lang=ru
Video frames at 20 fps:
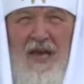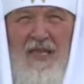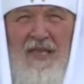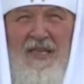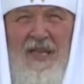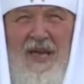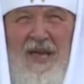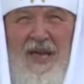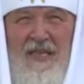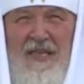
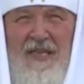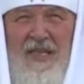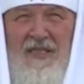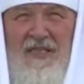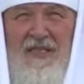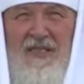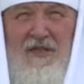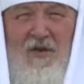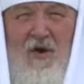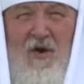они, это
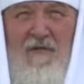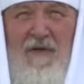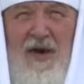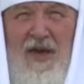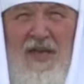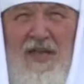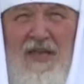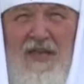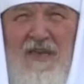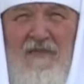
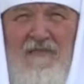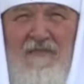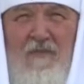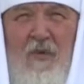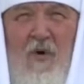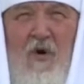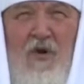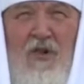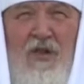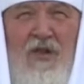слово и не в
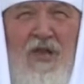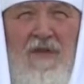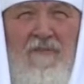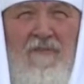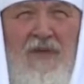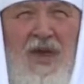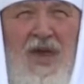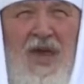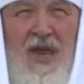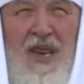полной
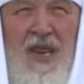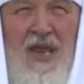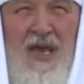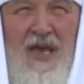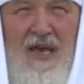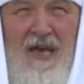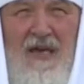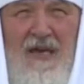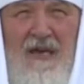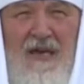
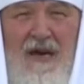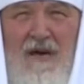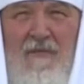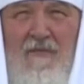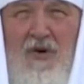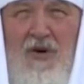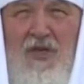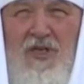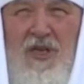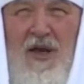мере
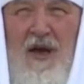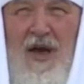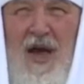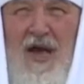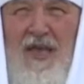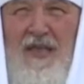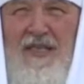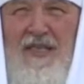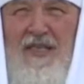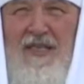можно
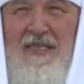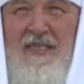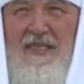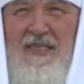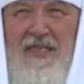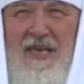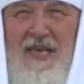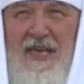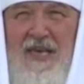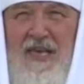
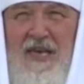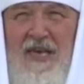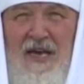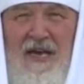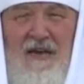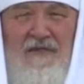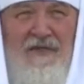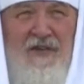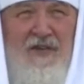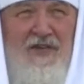
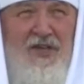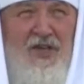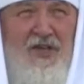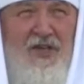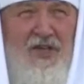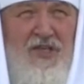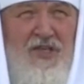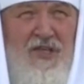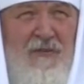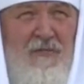отнести к
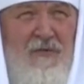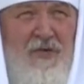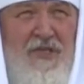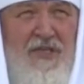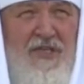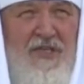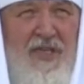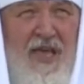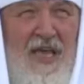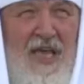физическому
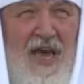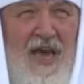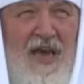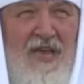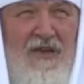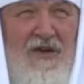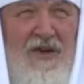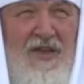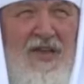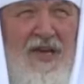
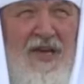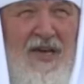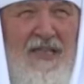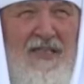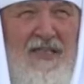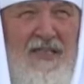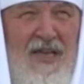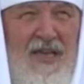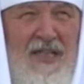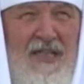состоянию этих
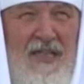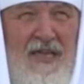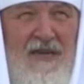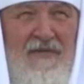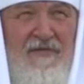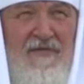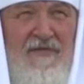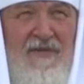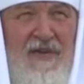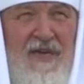
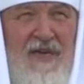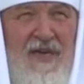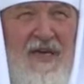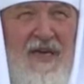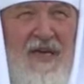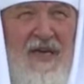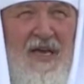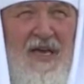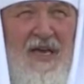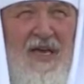останков.
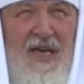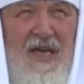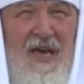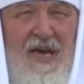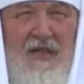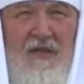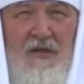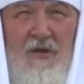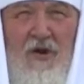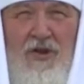
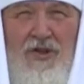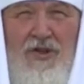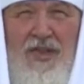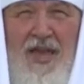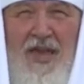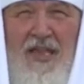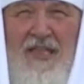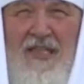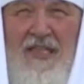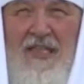Но
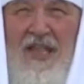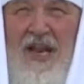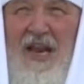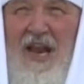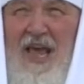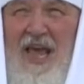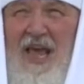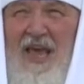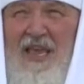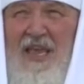нет
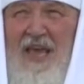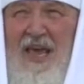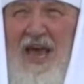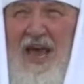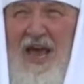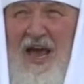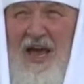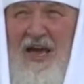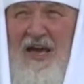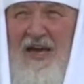
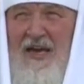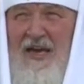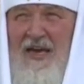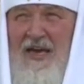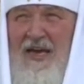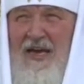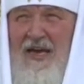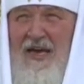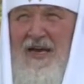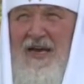
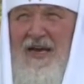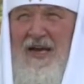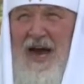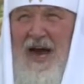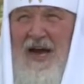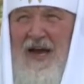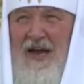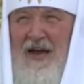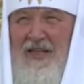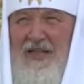тления
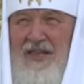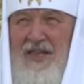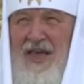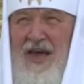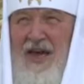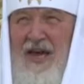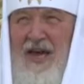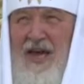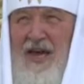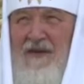как
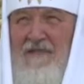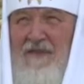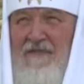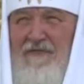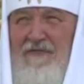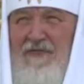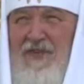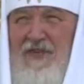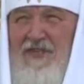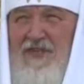некоего
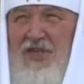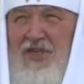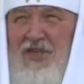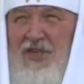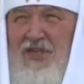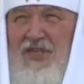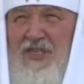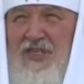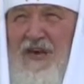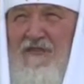
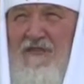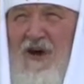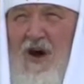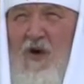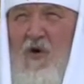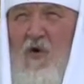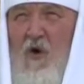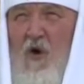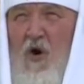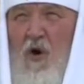
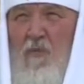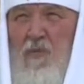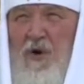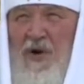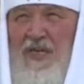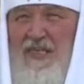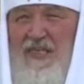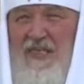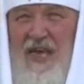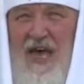физического
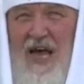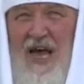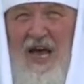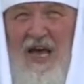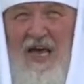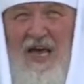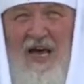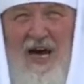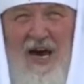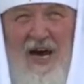
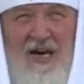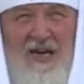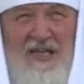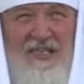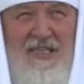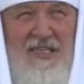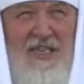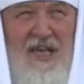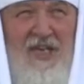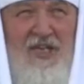образа
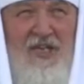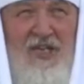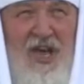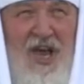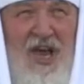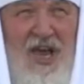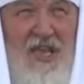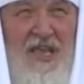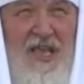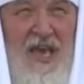
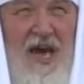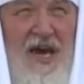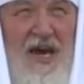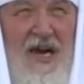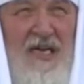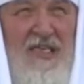разложения,